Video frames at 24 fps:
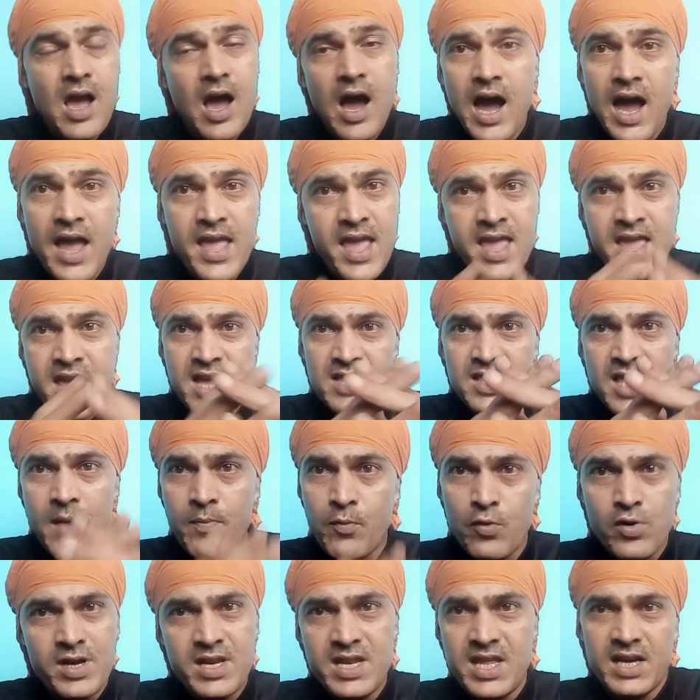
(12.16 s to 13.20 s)
आया याद
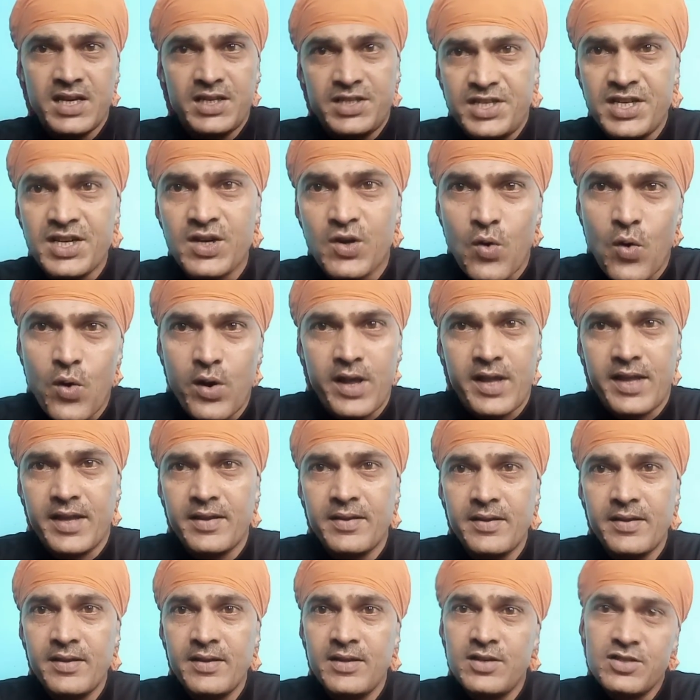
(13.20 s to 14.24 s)
आपको नियंग सिंह कौन है
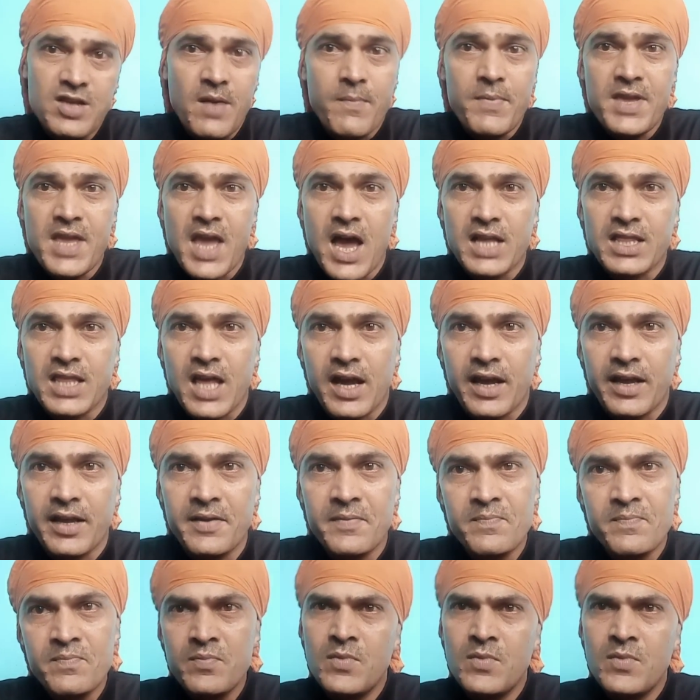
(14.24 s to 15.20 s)
सभी याद आ गए